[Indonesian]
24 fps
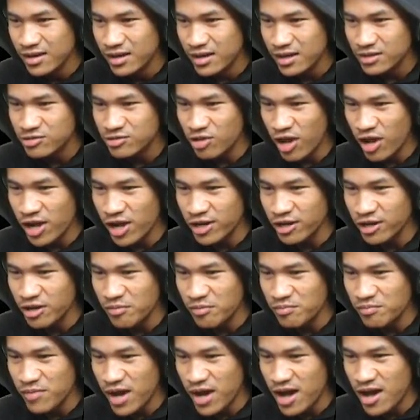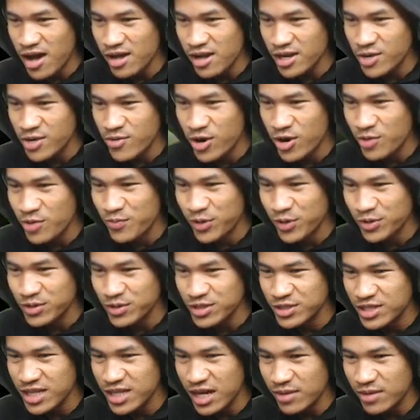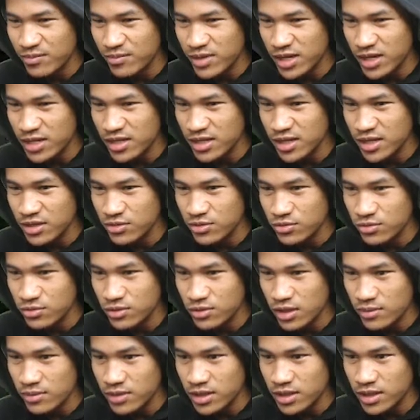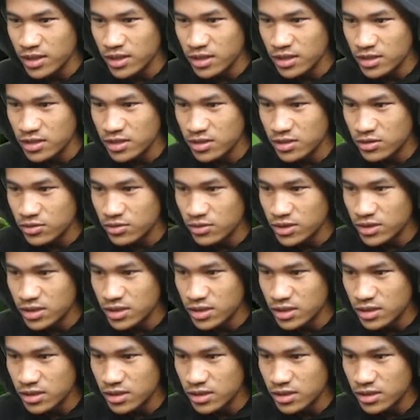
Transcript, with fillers: Kesana kemari walaupun sedang merinding juga Merinding diskonya.